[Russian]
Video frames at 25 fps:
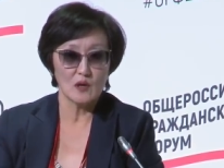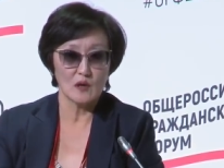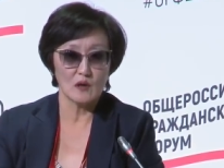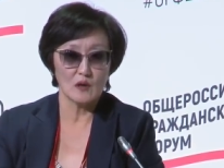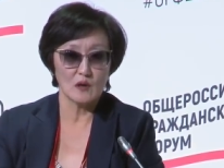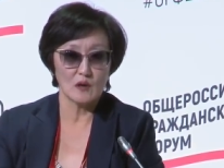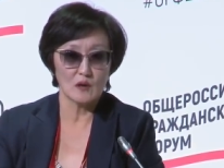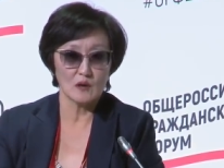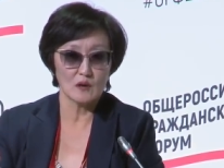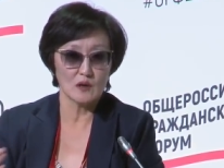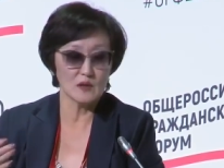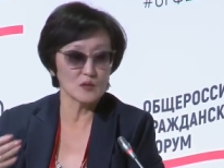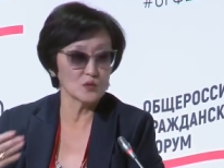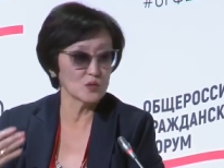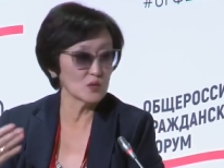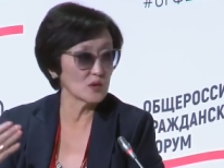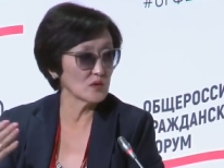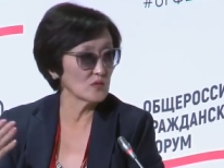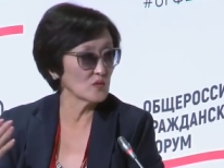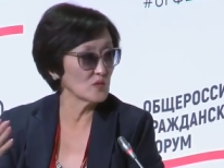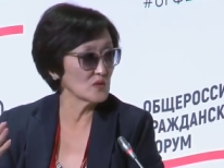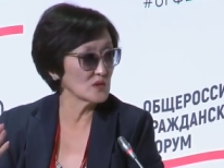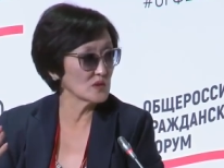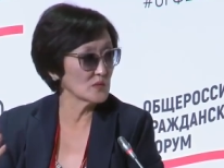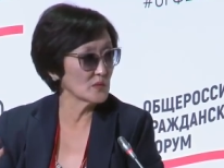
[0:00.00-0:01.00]

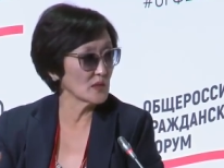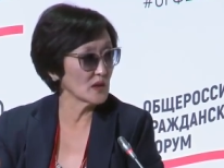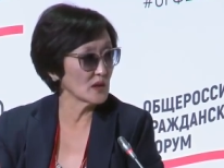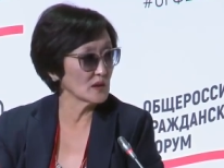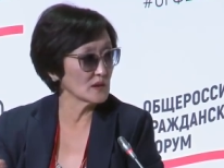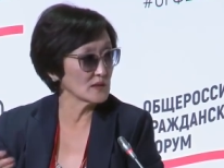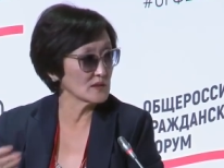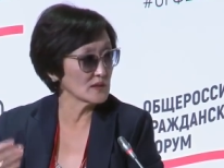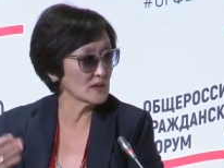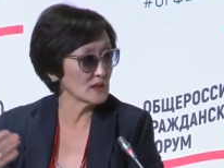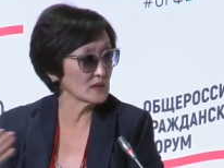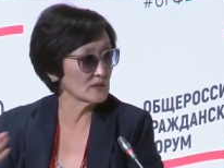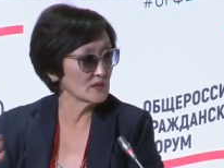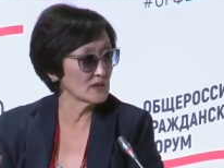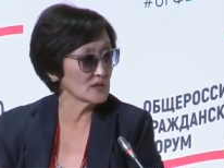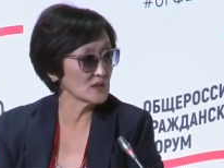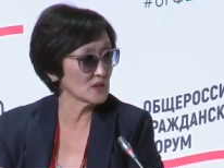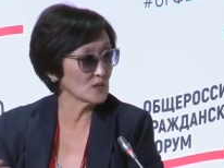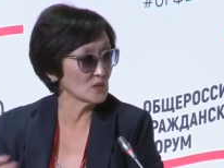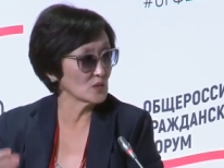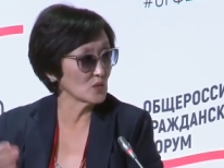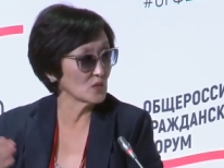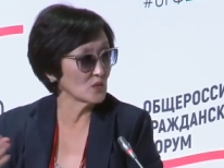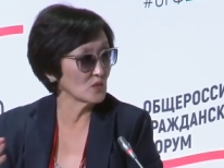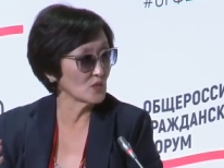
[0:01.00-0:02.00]
который его избрал, и,
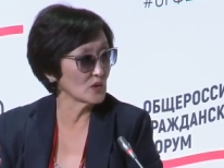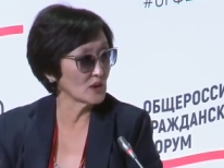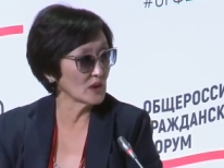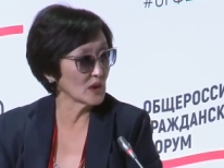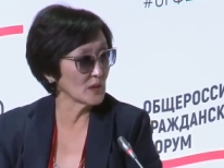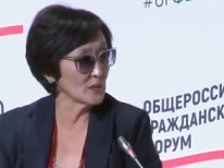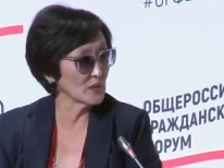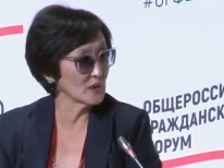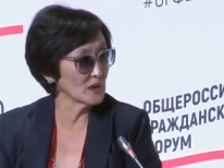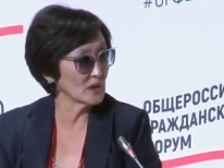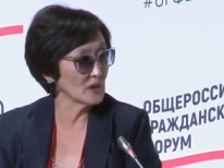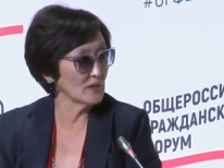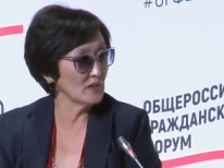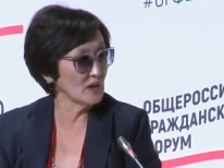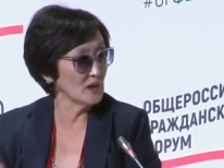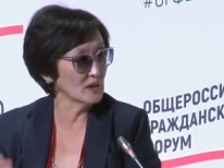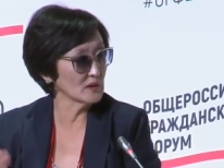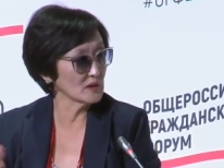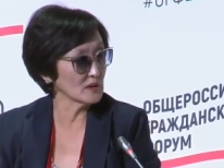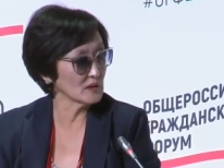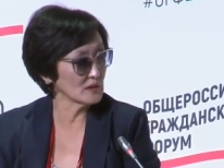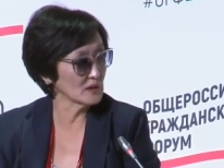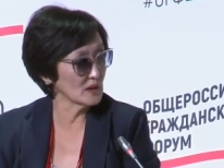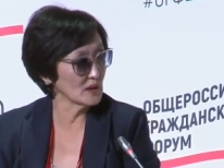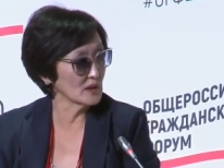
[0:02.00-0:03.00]
соответственно, кто его
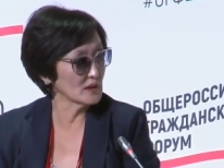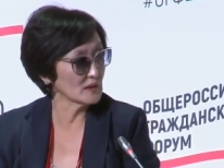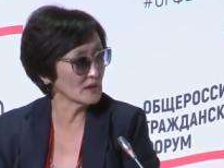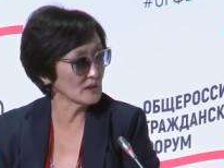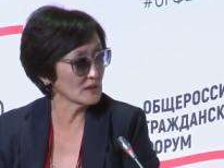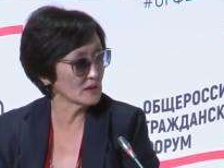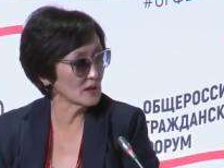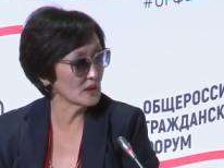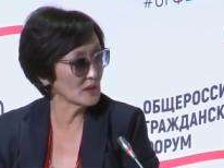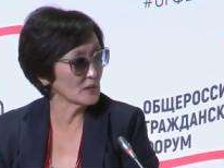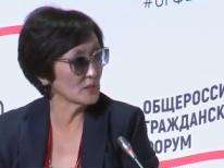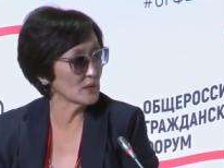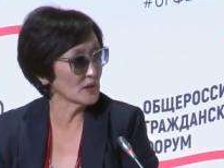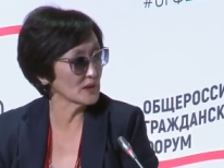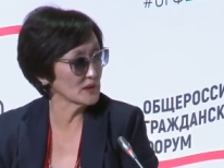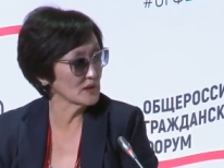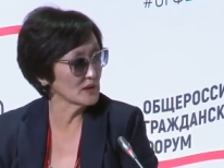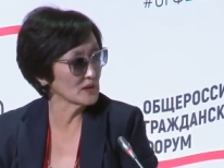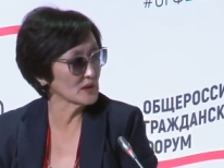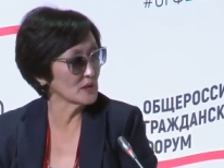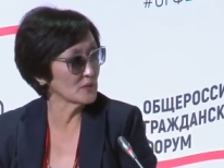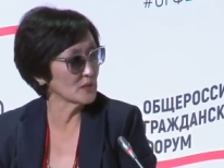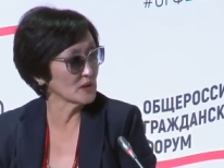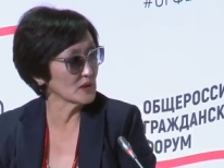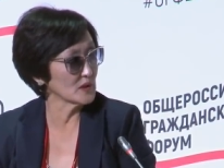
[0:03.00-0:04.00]
рекомендовал, и так далее, и так далее,
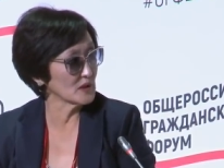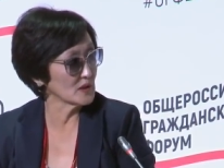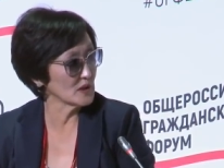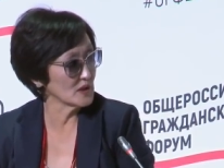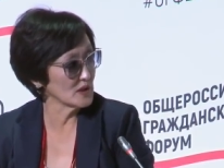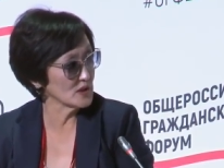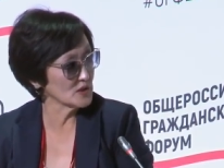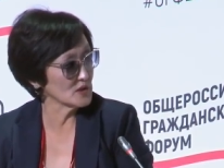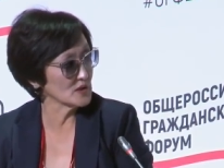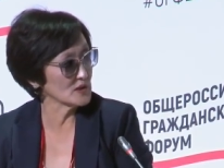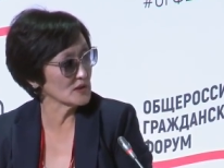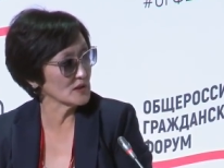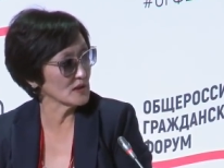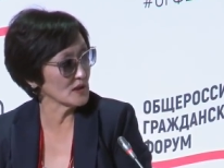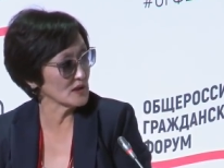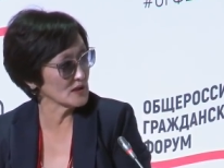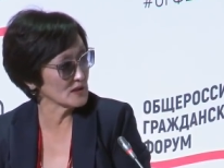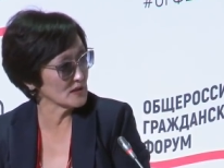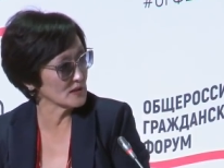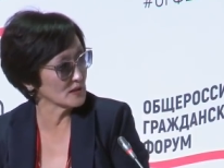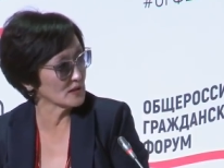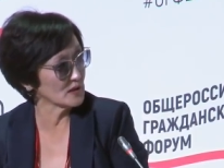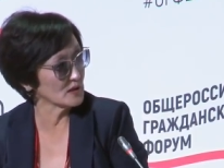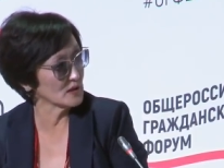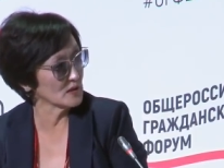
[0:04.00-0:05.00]
партийная принадлежность и
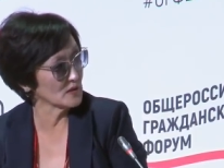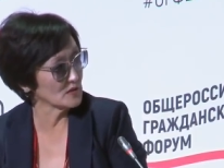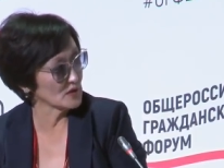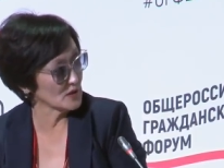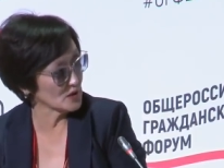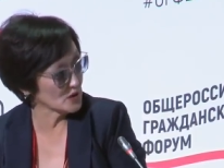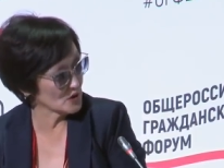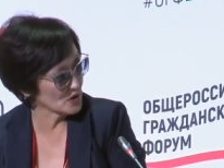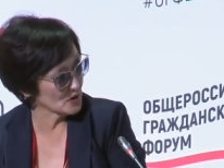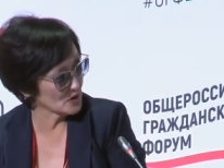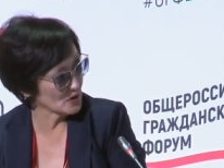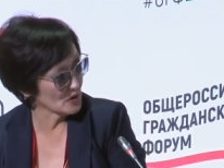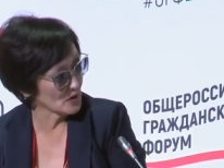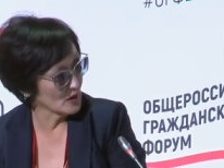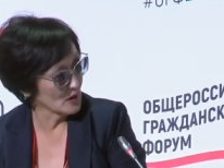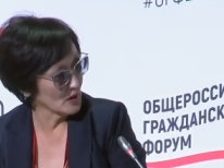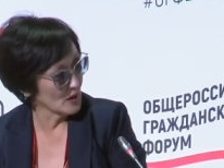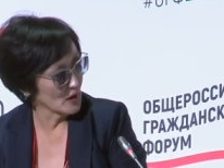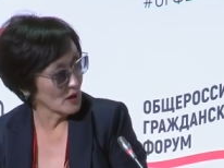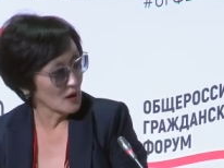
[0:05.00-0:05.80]
разные такие вещи.